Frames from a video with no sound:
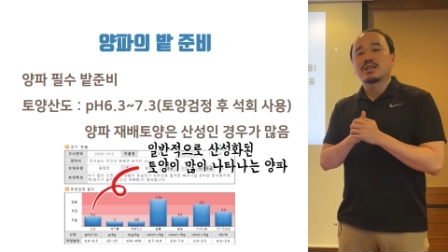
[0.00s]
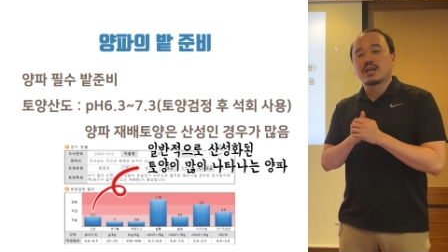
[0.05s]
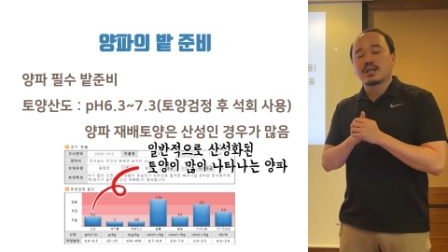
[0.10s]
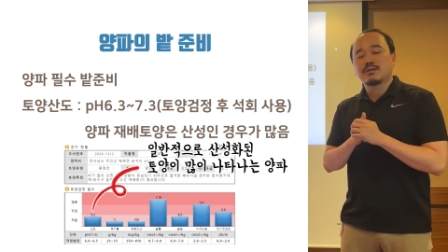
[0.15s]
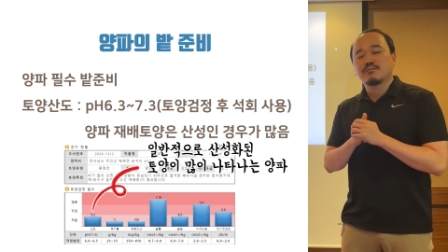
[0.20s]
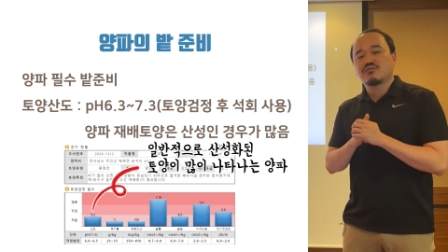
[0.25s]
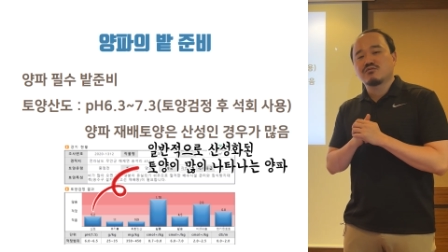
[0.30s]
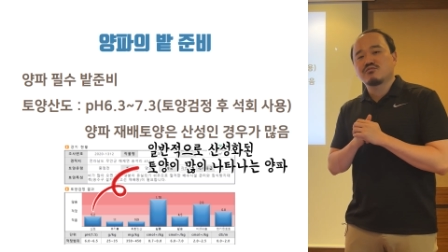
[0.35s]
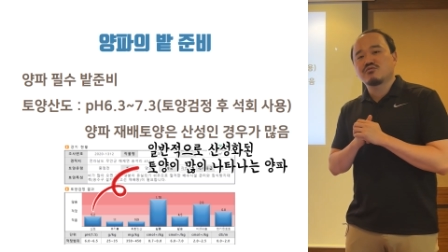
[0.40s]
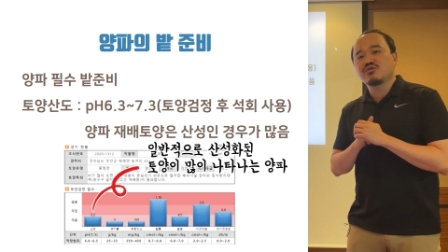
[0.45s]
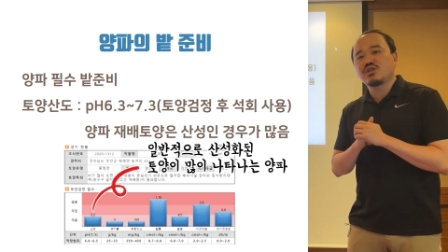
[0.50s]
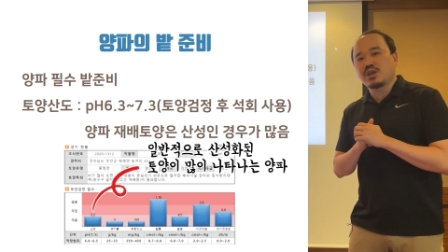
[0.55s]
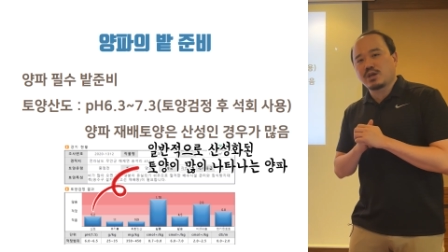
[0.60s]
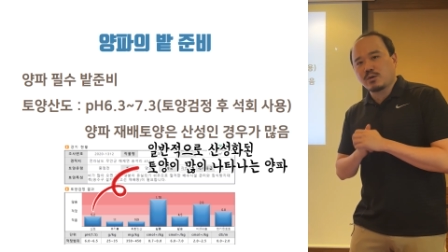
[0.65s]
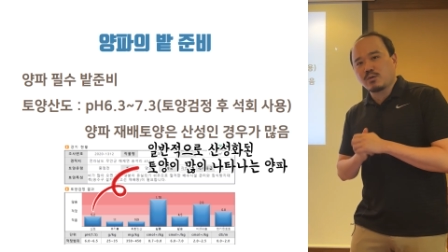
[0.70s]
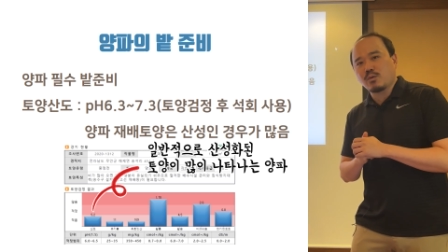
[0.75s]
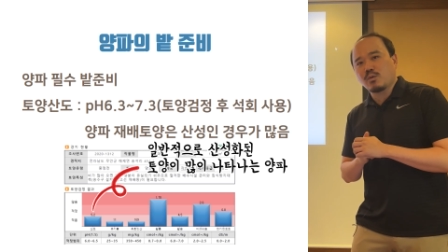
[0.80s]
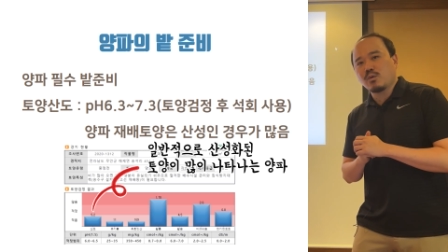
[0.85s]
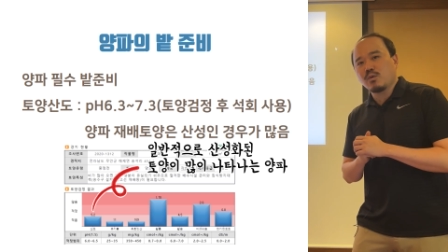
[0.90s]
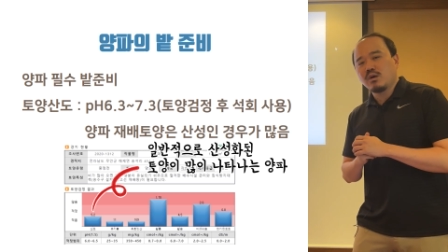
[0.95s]
되는 부분이
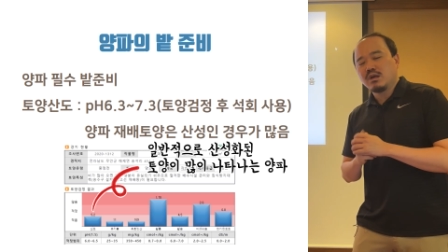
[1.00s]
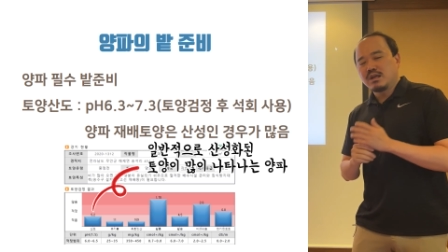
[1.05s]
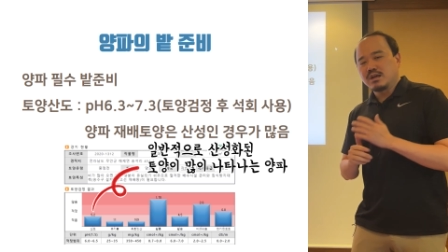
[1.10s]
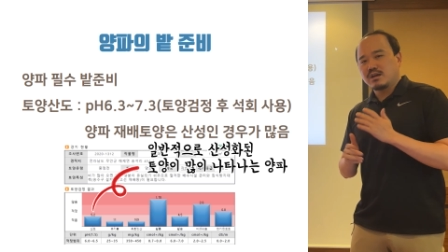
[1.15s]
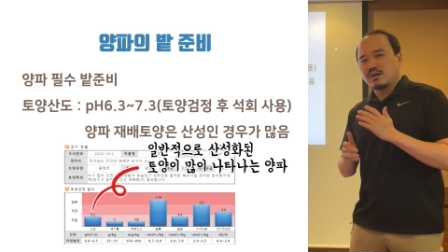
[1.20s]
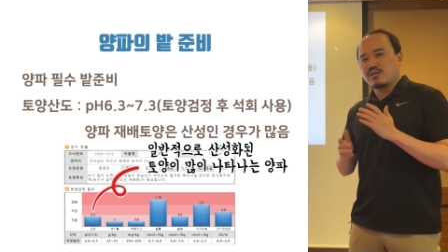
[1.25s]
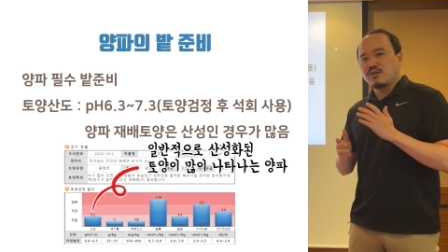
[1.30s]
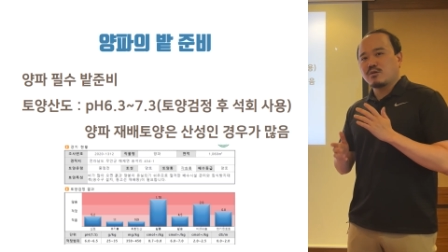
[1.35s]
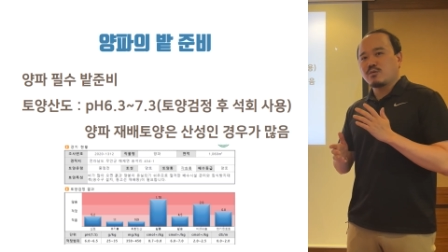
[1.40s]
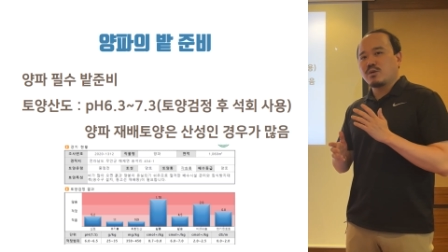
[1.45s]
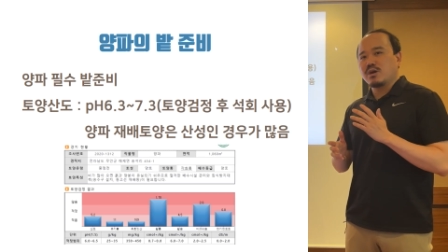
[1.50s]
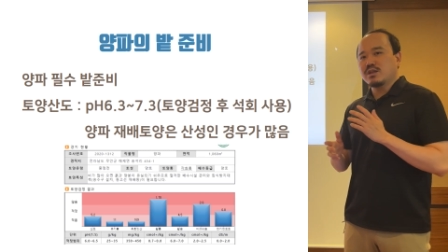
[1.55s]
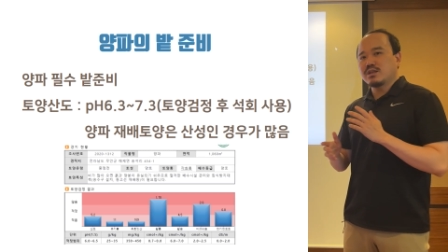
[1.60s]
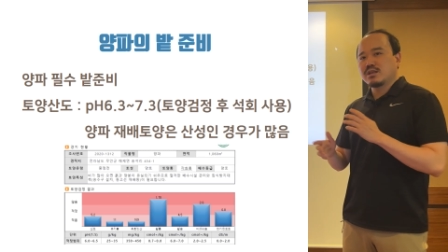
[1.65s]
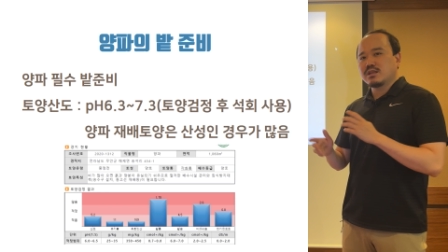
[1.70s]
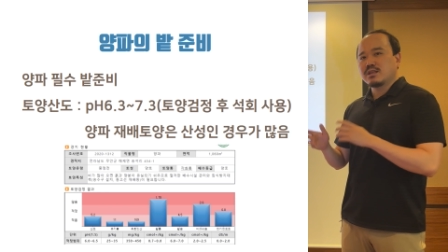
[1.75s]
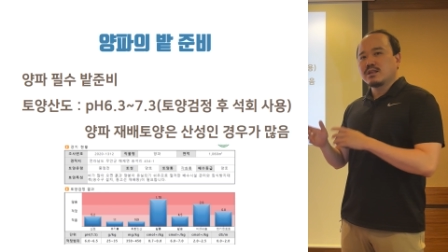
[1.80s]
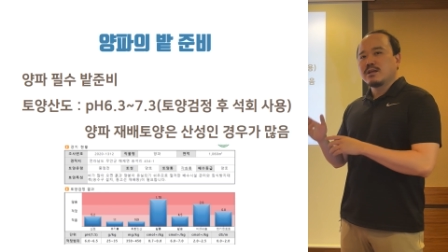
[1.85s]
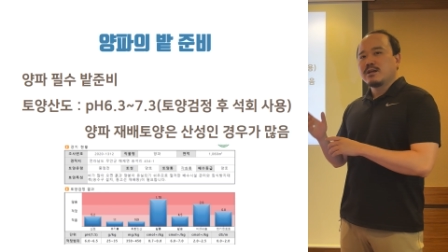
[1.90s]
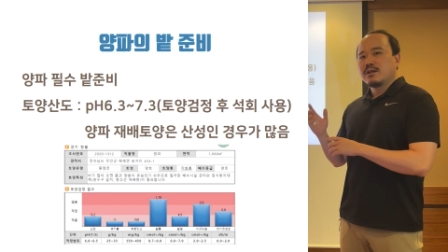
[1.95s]
있고 그
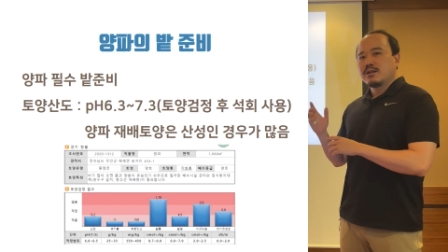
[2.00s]
석회는